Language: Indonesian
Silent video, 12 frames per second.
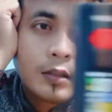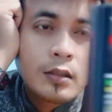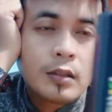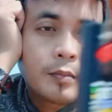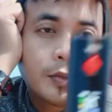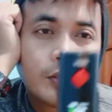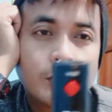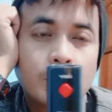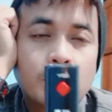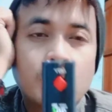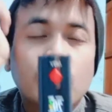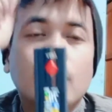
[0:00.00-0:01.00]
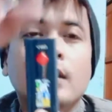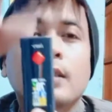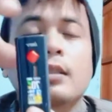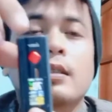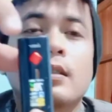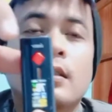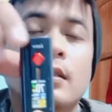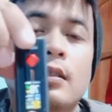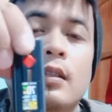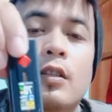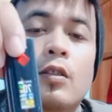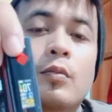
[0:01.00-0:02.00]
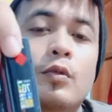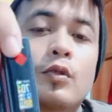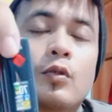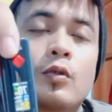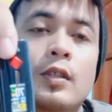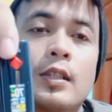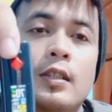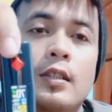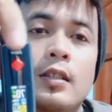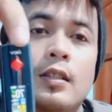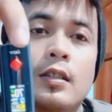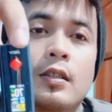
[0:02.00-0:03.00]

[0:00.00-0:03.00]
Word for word: sampai 70 watt nah kalau mau turunkan di sini